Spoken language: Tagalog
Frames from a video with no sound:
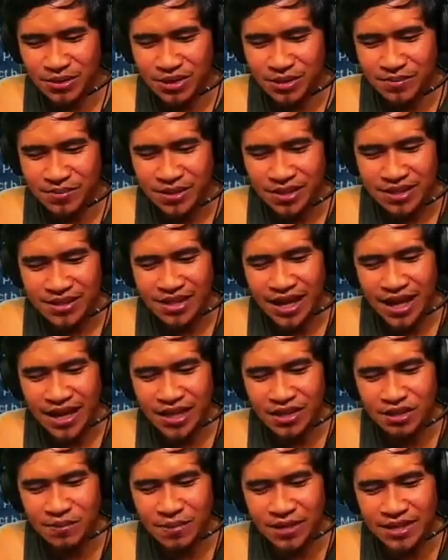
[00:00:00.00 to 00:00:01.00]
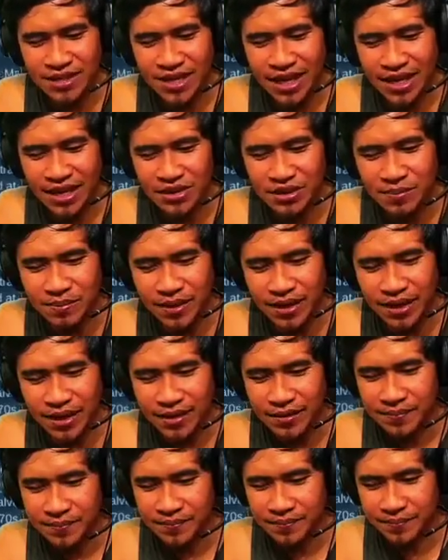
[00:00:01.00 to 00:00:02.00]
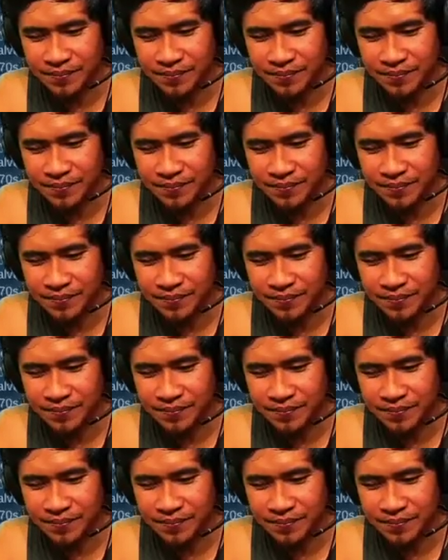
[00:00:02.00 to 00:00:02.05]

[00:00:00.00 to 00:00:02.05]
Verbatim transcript: Yusip. Sayang to pre, sayang to pre.